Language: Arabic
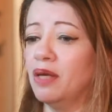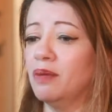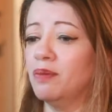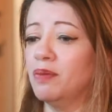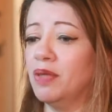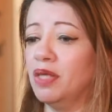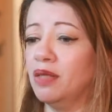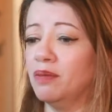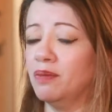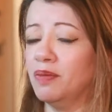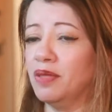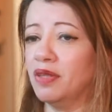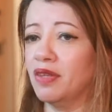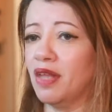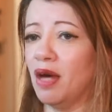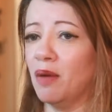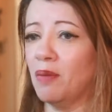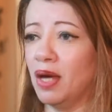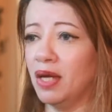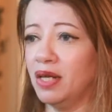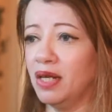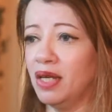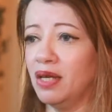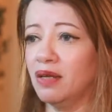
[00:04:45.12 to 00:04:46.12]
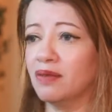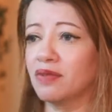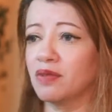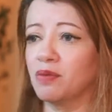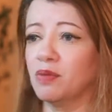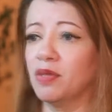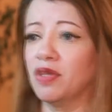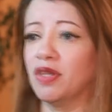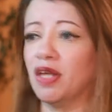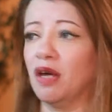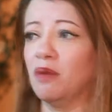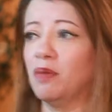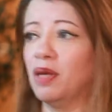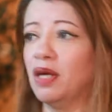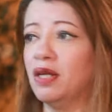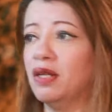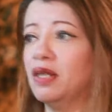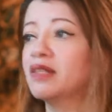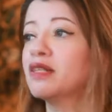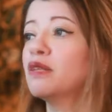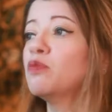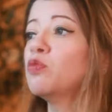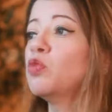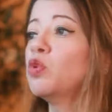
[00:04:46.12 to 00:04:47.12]
بضمانات
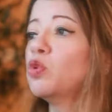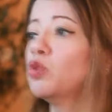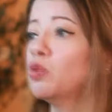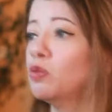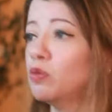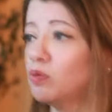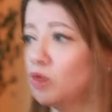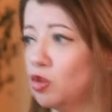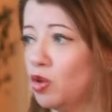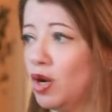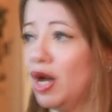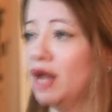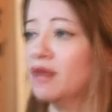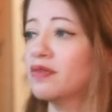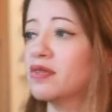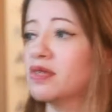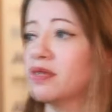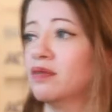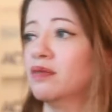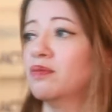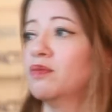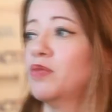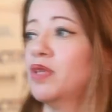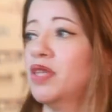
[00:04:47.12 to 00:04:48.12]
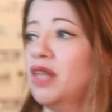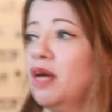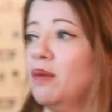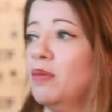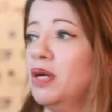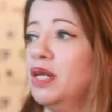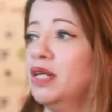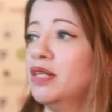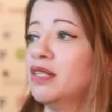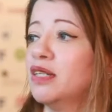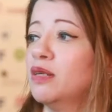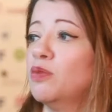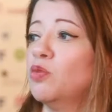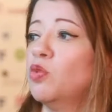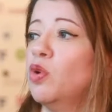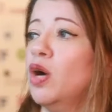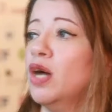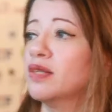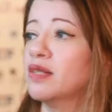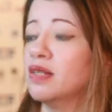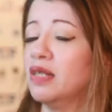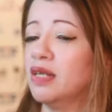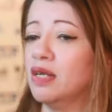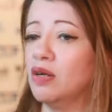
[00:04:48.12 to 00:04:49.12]
بضمانات المواطن بضمانات
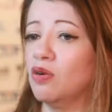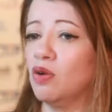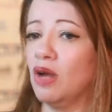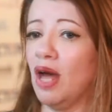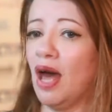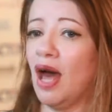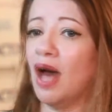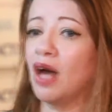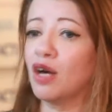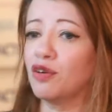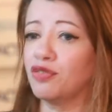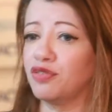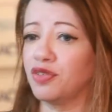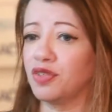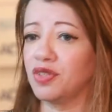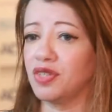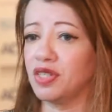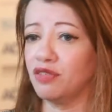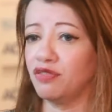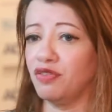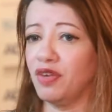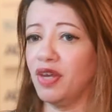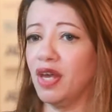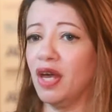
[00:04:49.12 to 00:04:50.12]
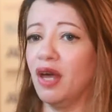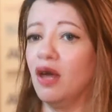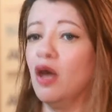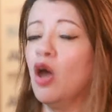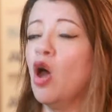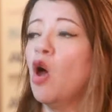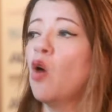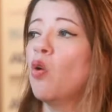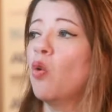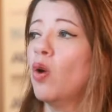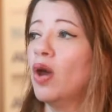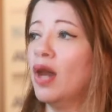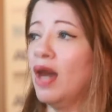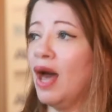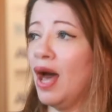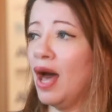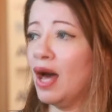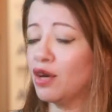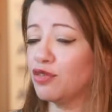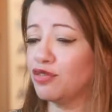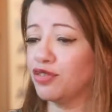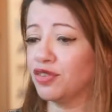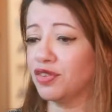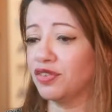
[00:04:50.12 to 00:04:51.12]
المواطن اللي هو الحق في الدفاع
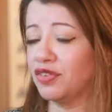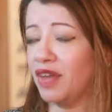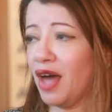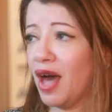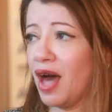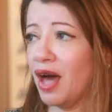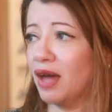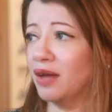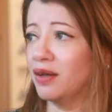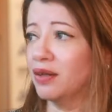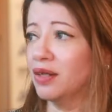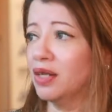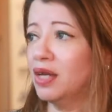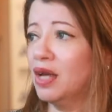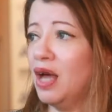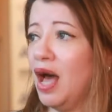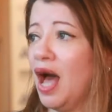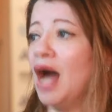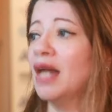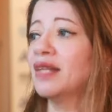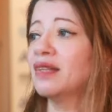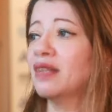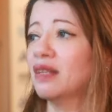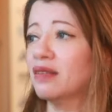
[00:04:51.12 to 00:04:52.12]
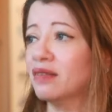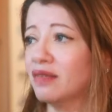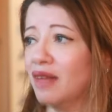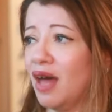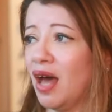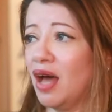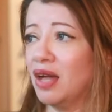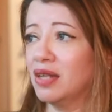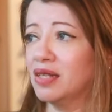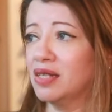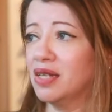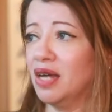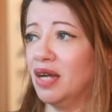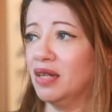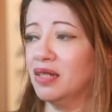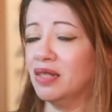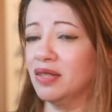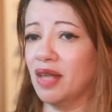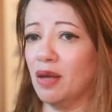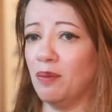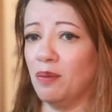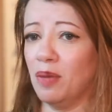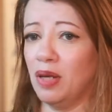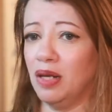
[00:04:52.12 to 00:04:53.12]
والحق في الطعن حتى الطعن يعني
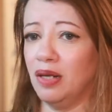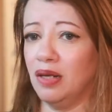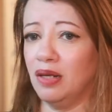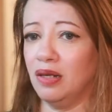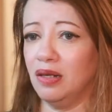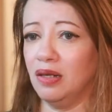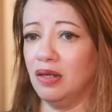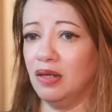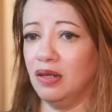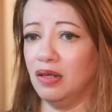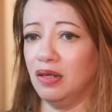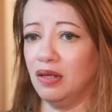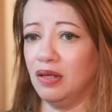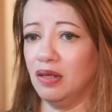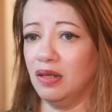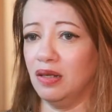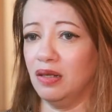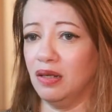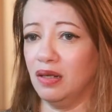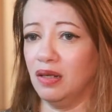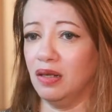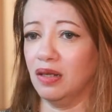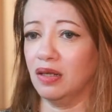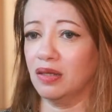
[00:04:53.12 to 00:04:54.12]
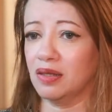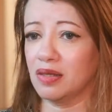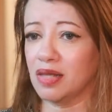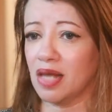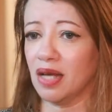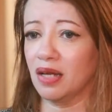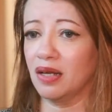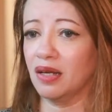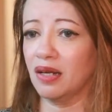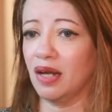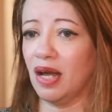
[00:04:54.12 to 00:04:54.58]
تم تسكر